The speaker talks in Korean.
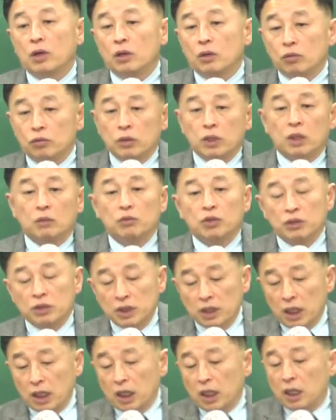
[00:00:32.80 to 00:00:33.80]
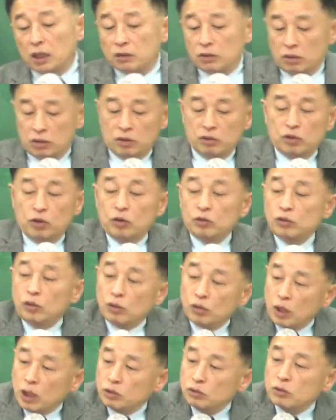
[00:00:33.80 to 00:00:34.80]
우리가 뭐 은행에 가서
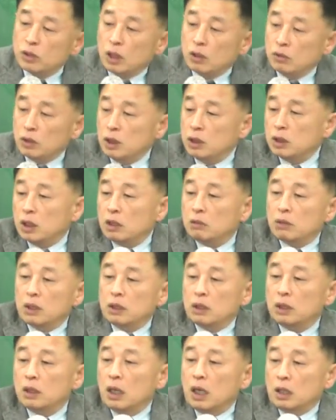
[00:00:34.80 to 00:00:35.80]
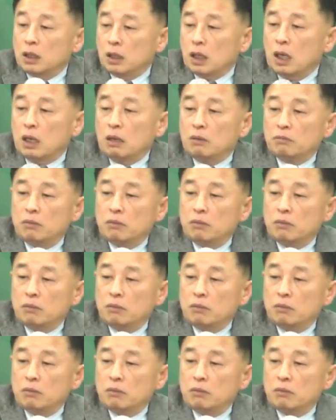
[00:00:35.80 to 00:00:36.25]
청소를 해준다고 이자를 받는 게 아니라